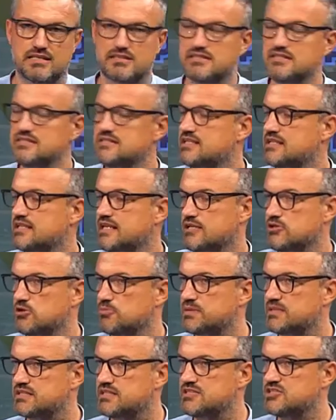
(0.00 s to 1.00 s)
artisti che hanno
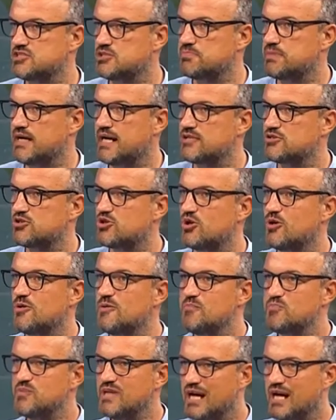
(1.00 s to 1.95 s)
partecipato